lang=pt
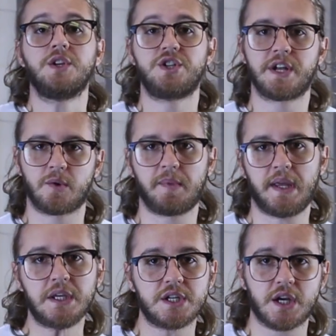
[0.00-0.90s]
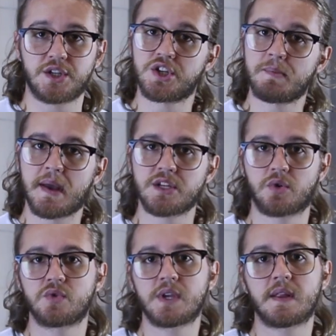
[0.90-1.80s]
Geralmente, a gente mede a
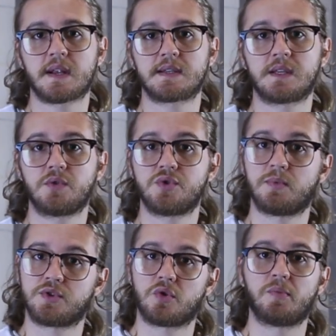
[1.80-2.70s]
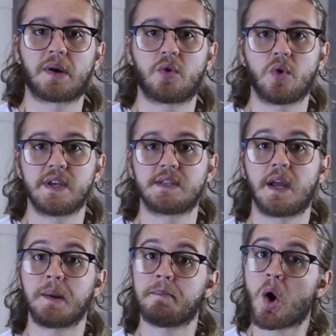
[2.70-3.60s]
concentração de, uma, de alguma coisa
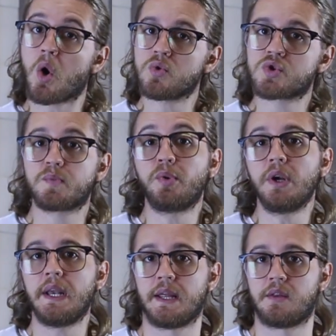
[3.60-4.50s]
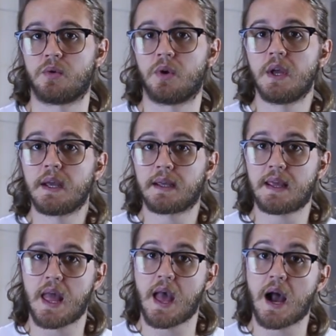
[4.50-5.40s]
em mols por litro
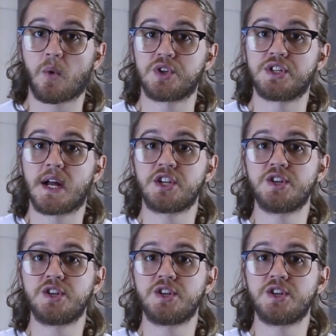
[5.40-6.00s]
que é a quantidade